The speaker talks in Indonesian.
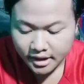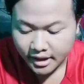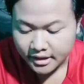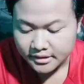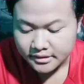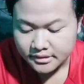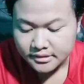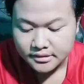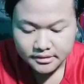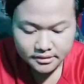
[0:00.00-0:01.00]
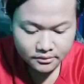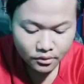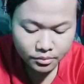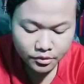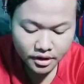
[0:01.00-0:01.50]
kan ya?
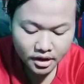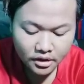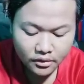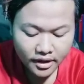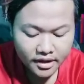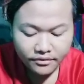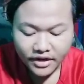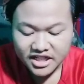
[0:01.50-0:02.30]
gue udah punya lu kayaknya